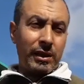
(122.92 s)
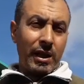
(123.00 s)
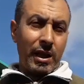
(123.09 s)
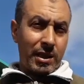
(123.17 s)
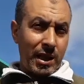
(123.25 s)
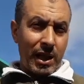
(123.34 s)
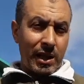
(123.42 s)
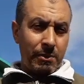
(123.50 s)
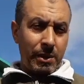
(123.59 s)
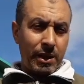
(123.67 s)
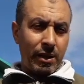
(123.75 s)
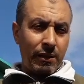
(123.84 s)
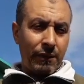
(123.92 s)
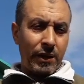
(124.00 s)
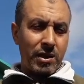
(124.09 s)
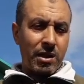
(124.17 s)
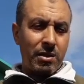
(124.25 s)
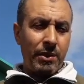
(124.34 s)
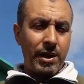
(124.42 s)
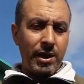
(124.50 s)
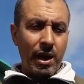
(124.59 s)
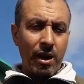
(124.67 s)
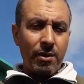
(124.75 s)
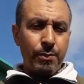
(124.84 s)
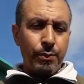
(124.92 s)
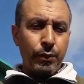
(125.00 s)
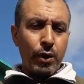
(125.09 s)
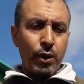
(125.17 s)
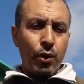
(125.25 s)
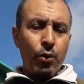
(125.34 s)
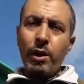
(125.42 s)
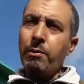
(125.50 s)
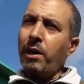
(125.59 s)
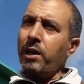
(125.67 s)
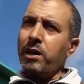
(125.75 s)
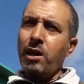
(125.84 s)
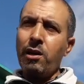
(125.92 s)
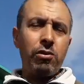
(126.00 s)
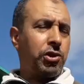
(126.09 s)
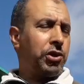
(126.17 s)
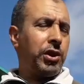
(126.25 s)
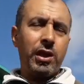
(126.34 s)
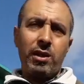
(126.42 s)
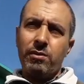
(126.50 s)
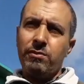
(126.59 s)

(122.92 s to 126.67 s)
يطير ساعه المكانه في هذه الصبحيه ما غياكلش الشعير